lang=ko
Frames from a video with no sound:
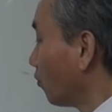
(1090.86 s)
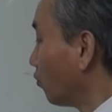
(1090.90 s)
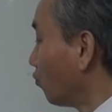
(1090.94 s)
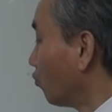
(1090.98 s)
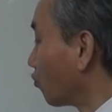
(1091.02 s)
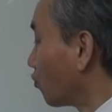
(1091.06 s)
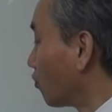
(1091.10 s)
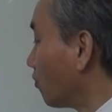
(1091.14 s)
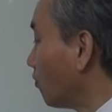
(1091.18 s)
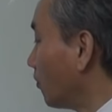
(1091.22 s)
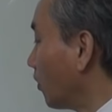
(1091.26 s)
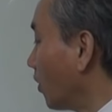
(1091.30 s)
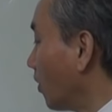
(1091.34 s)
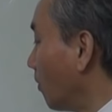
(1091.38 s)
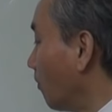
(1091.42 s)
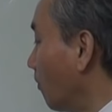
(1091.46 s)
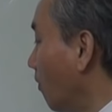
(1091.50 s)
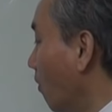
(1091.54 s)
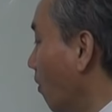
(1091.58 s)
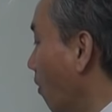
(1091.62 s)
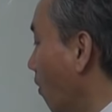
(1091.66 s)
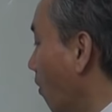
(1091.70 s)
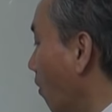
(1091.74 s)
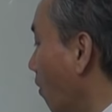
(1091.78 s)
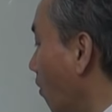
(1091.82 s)
눈은 뭐예요?
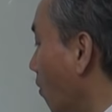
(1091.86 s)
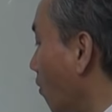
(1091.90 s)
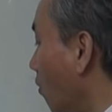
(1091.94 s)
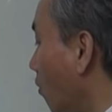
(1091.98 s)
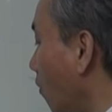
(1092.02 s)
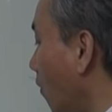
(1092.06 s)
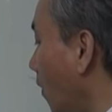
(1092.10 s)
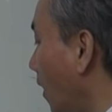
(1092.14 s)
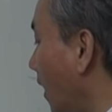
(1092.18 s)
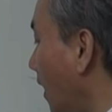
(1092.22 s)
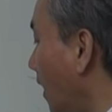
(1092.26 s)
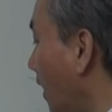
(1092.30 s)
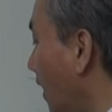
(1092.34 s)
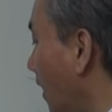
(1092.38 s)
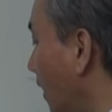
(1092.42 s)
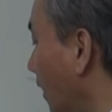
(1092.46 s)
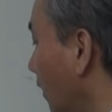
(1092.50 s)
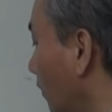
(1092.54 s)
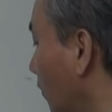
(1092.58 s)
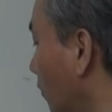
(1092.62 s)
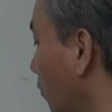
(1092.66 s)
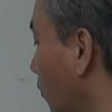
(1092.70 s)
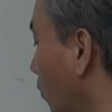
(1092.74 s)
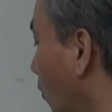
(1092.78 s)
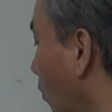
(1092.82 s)
목,
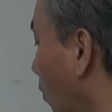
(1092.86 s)
화,